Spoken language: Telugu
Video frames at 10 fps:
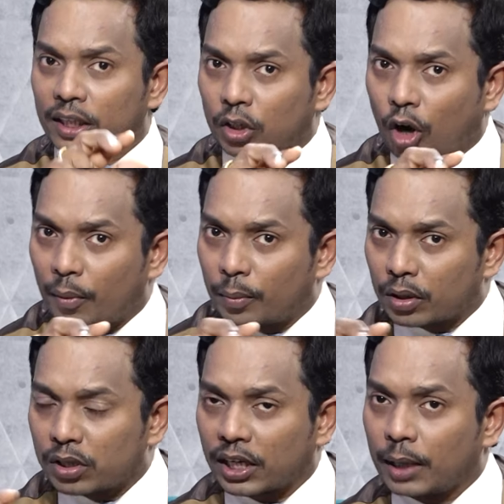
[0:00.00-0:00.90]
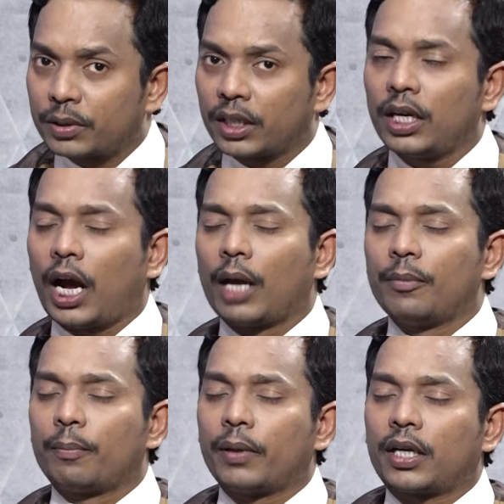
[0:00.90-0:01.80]
కింద కామెంట్ బాక్స్లో టైప్ చేయండి
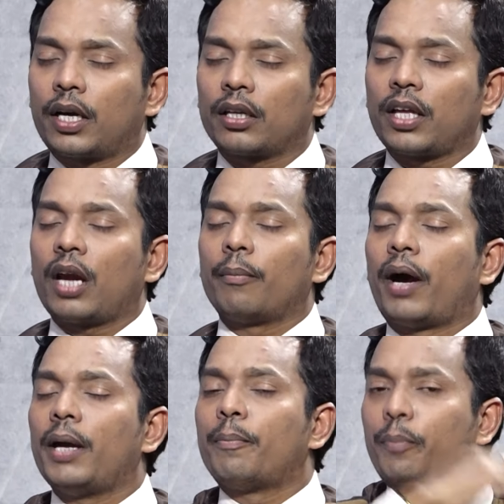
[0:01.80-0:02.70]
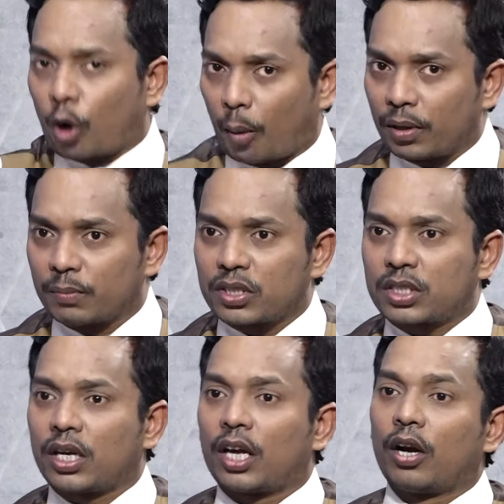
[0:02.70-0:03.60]
ఐఎమ్ బిగ్గర్ దాన్ మై ప్రాబ్లమ్స్
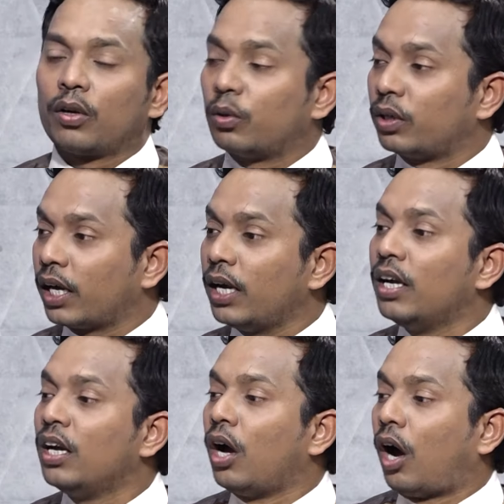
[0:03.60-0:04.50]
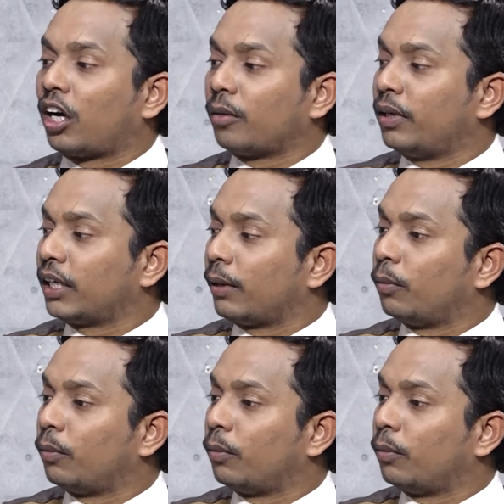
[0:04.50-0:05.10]
అని అనుకుంటే ఆటోమేటిక్